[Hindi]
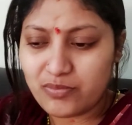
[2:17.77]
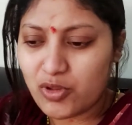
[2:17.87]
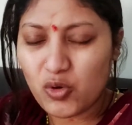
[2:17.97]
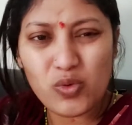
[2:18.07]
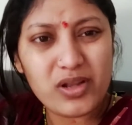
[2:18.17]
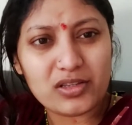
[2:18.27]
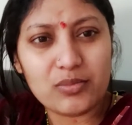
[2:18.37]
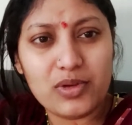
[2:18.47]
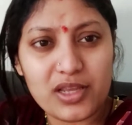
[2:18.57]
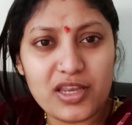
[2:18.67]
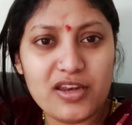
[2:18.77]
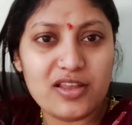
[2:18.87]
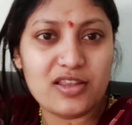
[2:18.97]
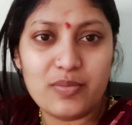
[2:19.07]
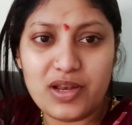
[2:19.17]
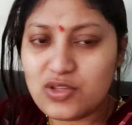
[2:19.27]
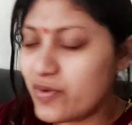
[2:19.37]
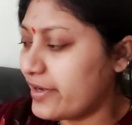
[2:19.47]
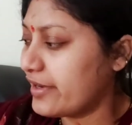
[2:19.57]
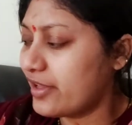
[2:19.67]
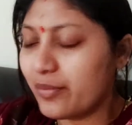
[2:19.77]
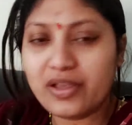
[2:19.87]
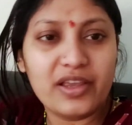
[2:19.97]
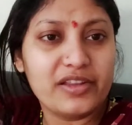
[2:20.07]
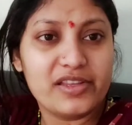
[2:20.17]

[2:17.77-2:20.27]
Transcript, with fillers: बिल्कुल ख़त्म लग ही नहीं रहता बिना स्वेटर के मैं गई